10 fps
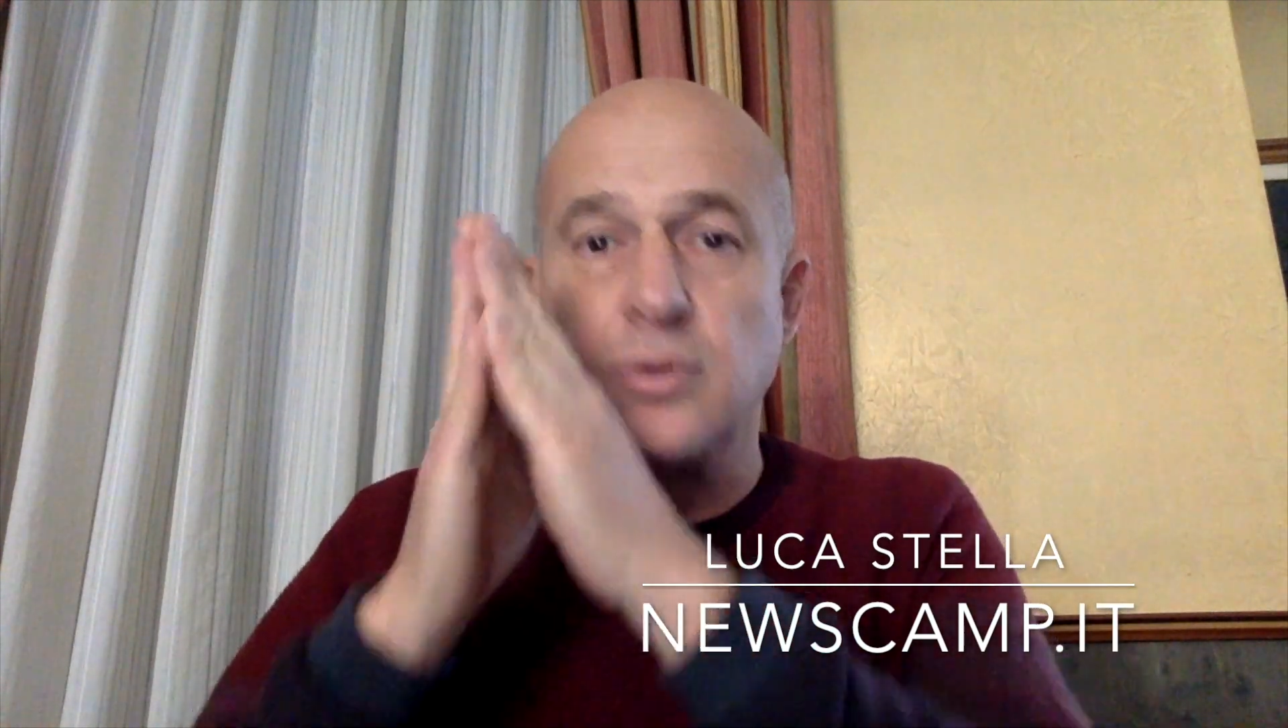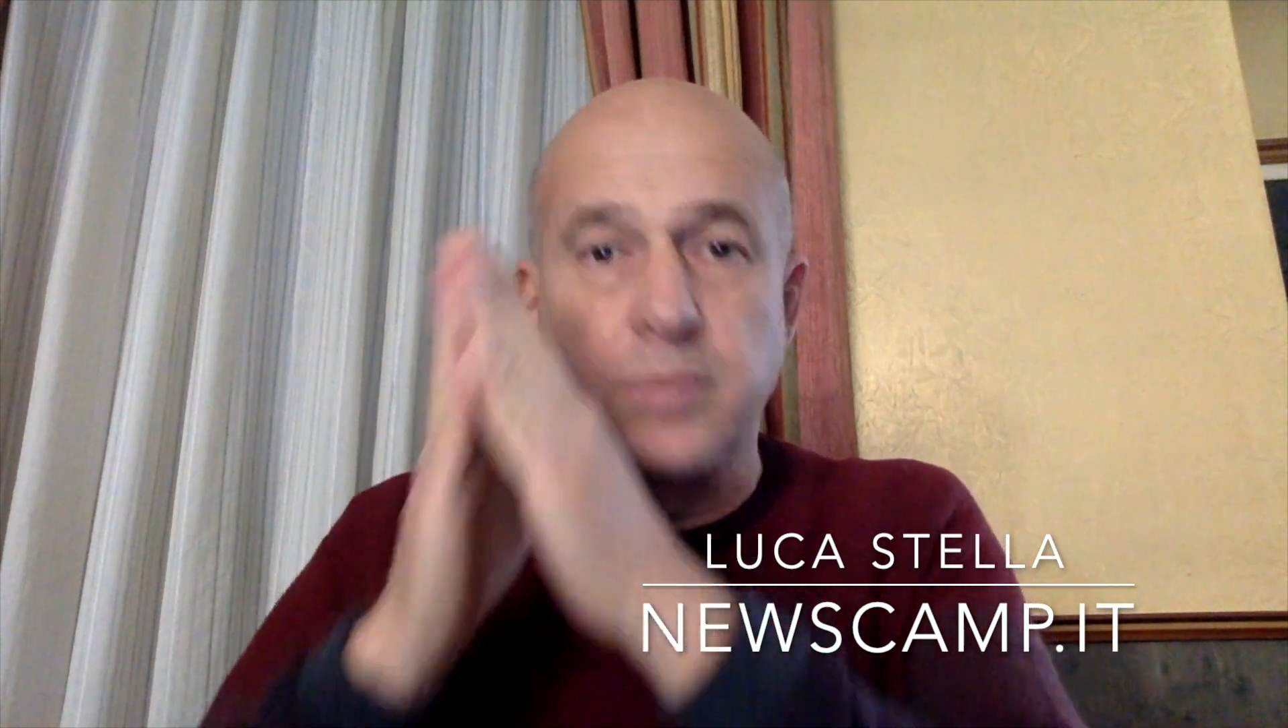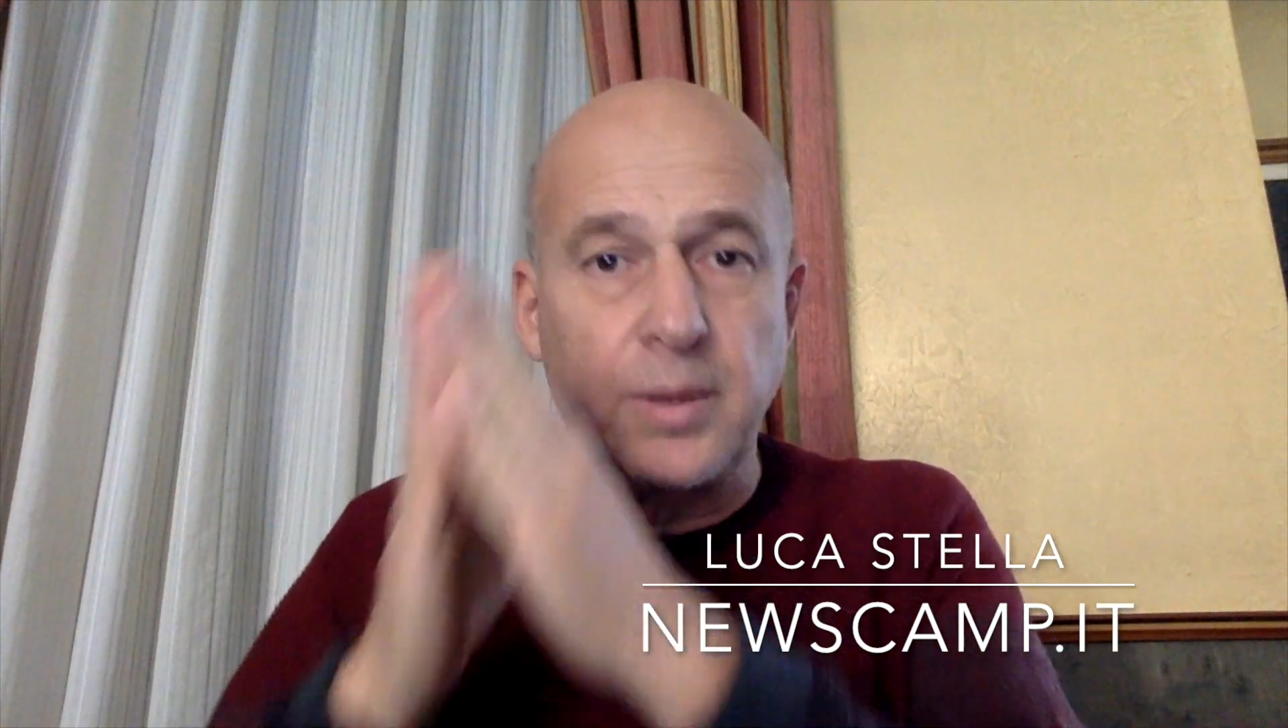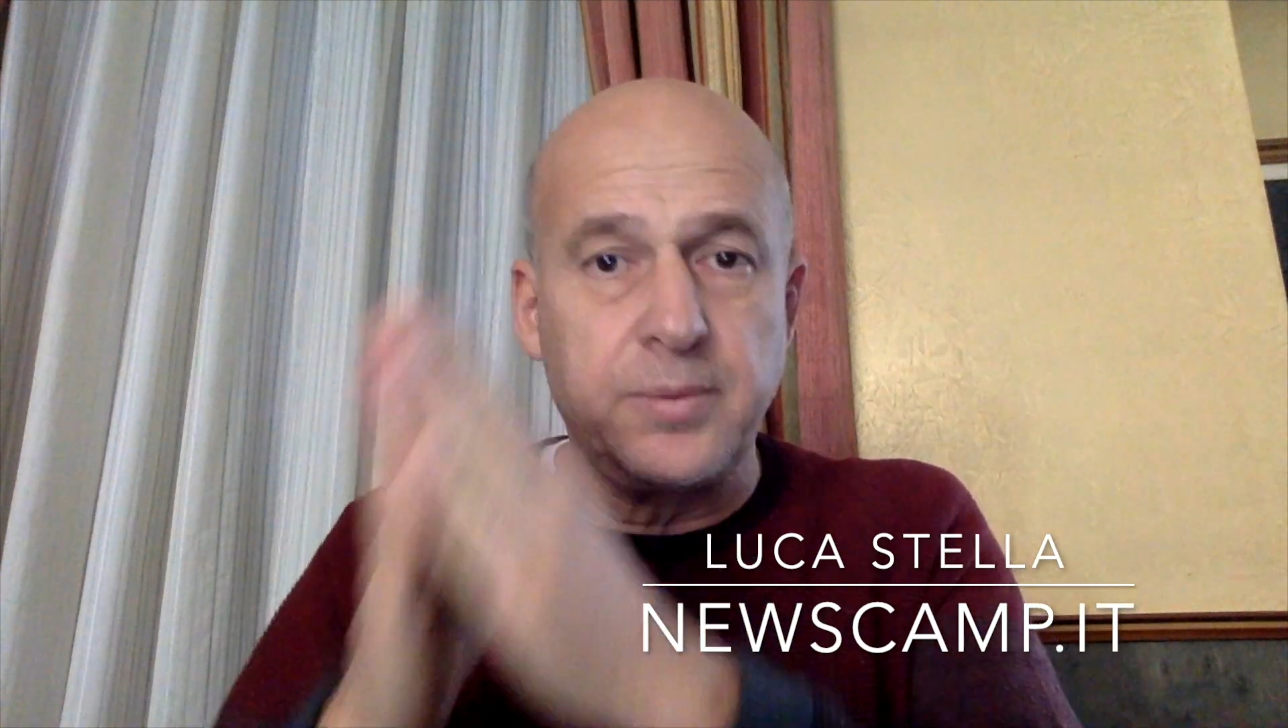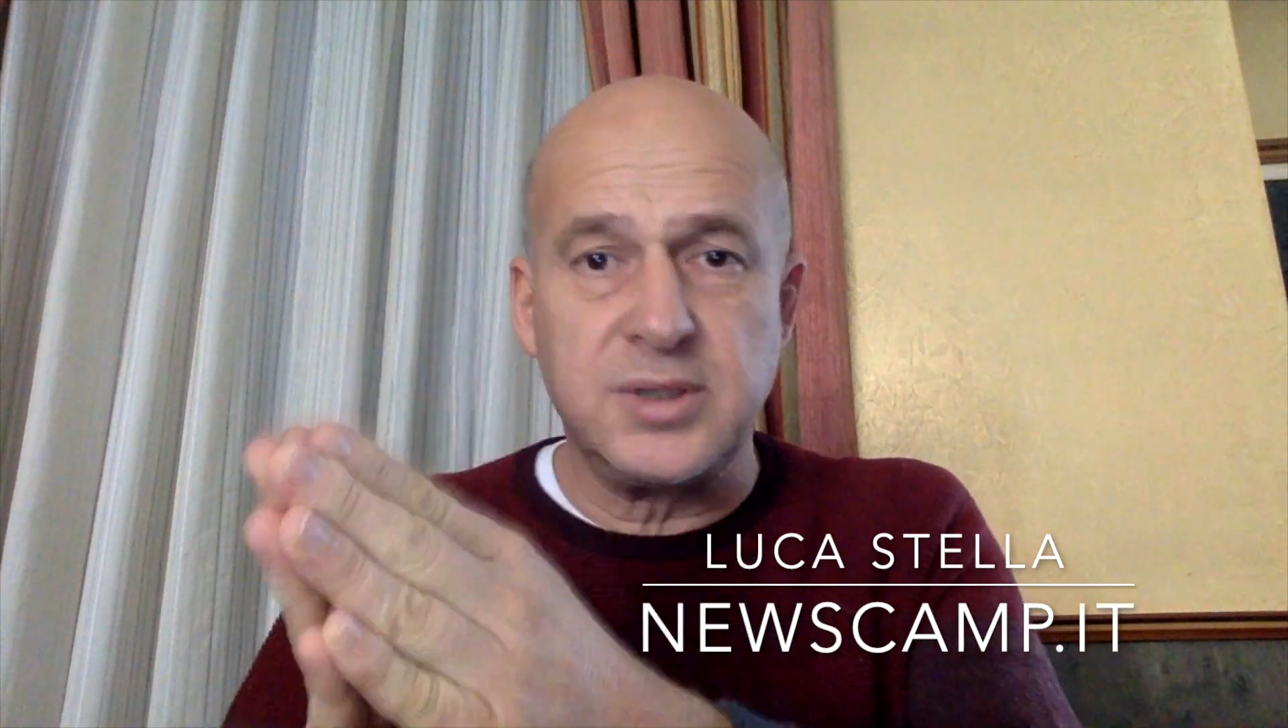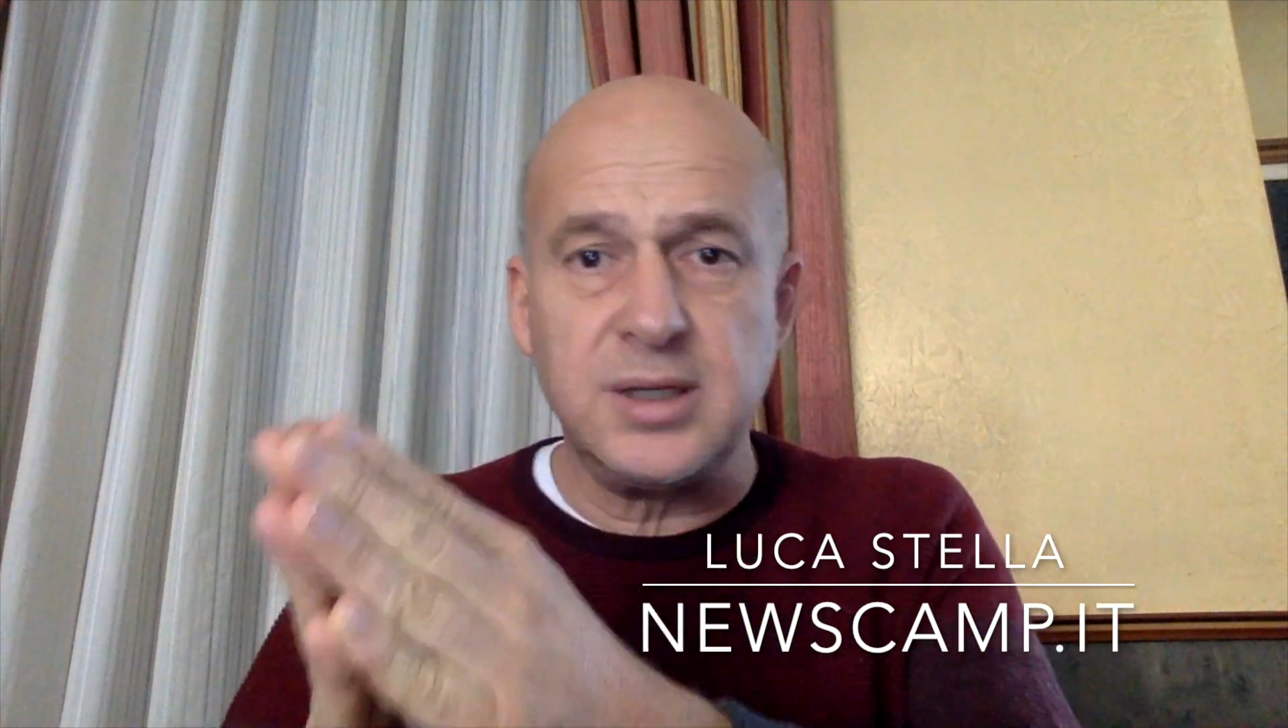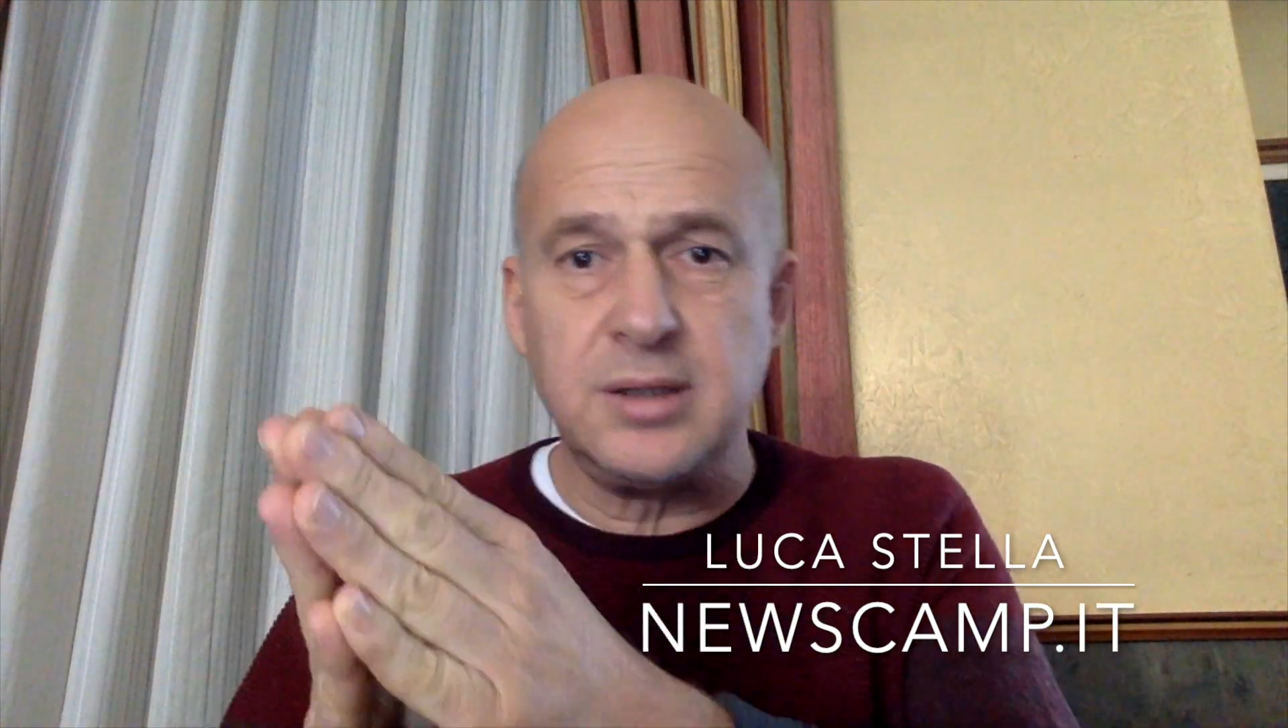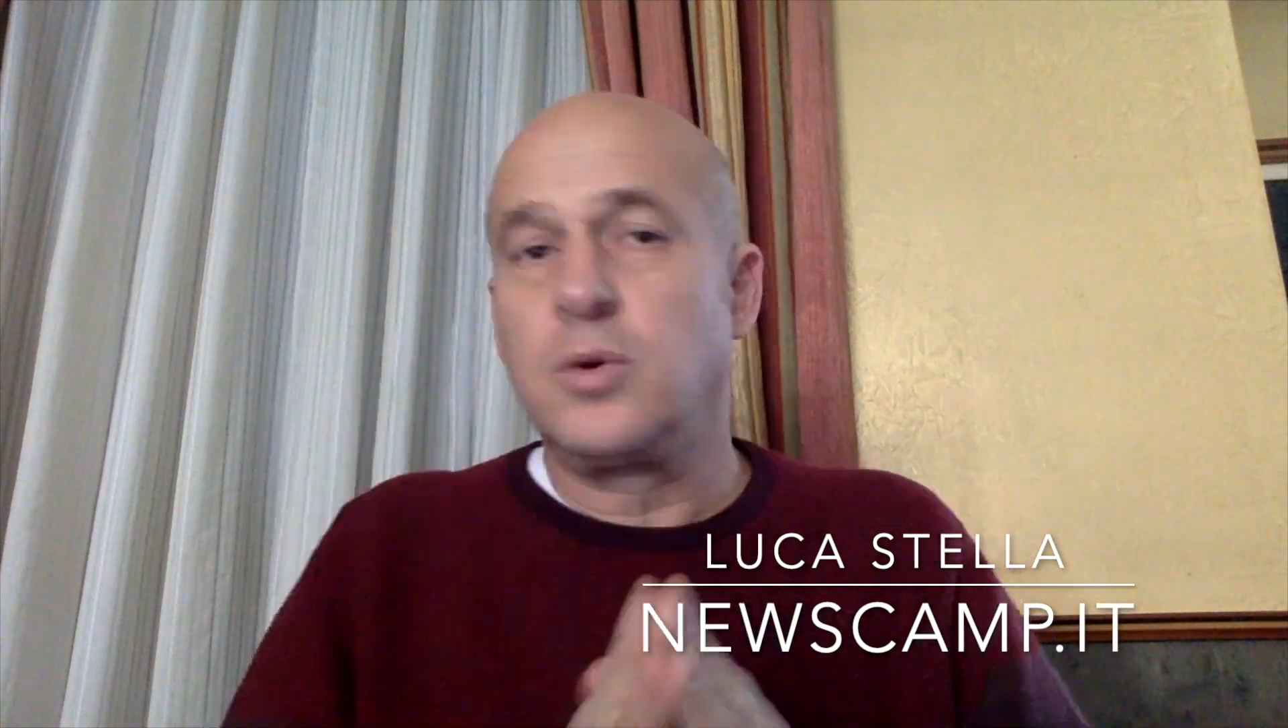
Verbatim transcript: proprio sito,